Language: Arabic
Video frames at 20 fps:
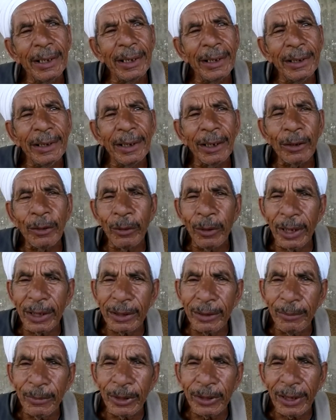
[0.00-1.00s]
القوات
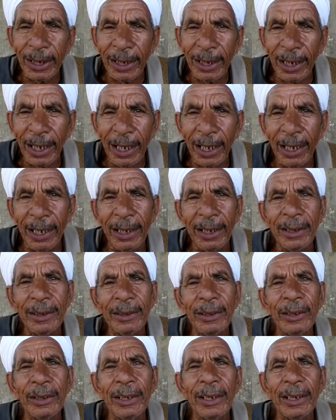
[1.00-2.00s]
المسلحه
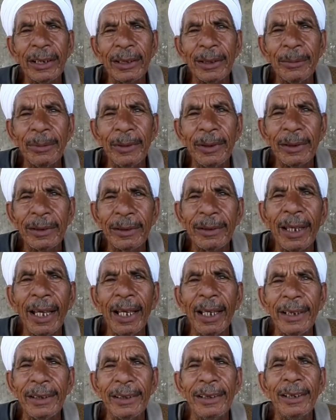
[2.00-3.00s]
ان هي
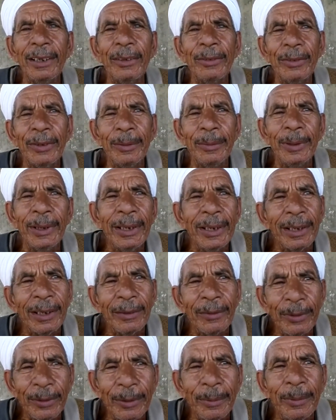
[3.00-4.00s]
تساعدني في بني
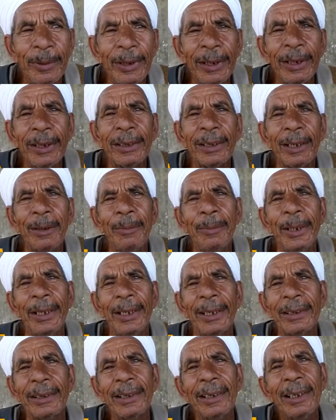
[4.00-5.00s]
في بنيه
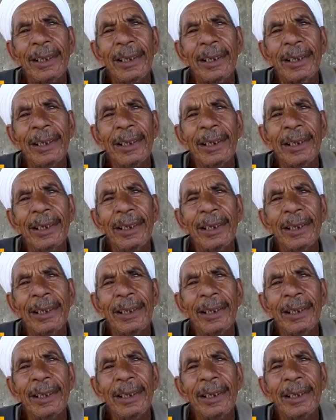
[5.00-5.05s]
البيت